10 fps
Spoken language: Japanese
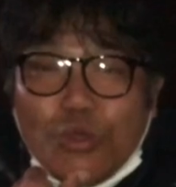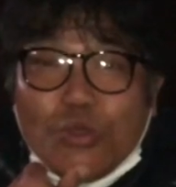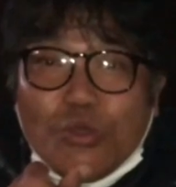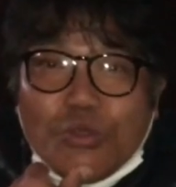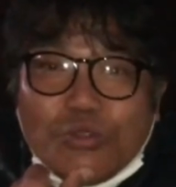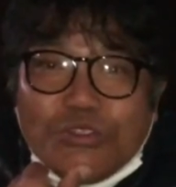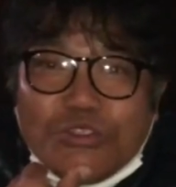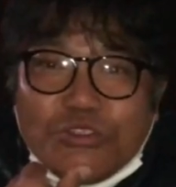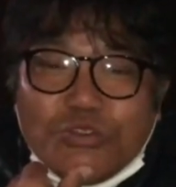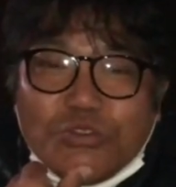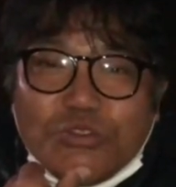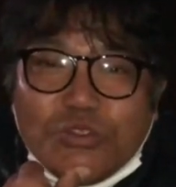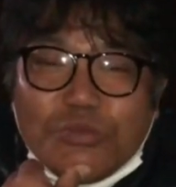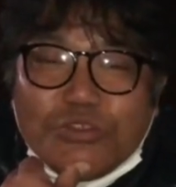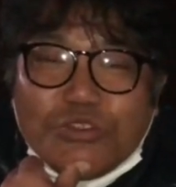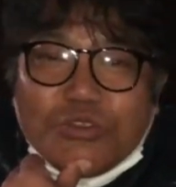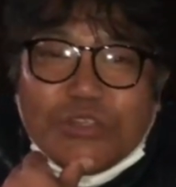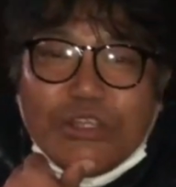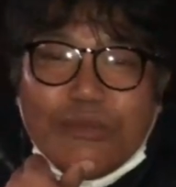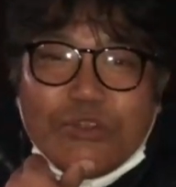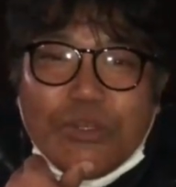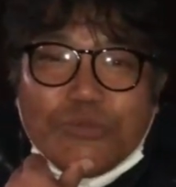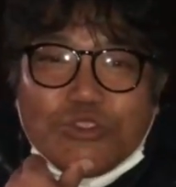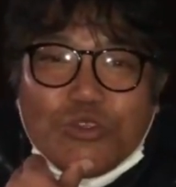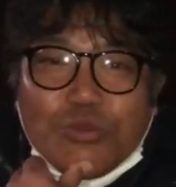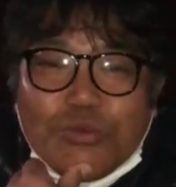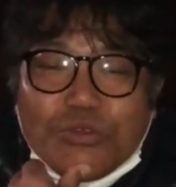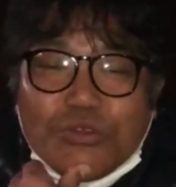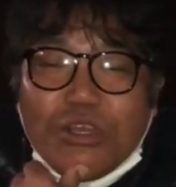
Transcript: ねえうんちょっともうちょっとねレベルアップしようと思って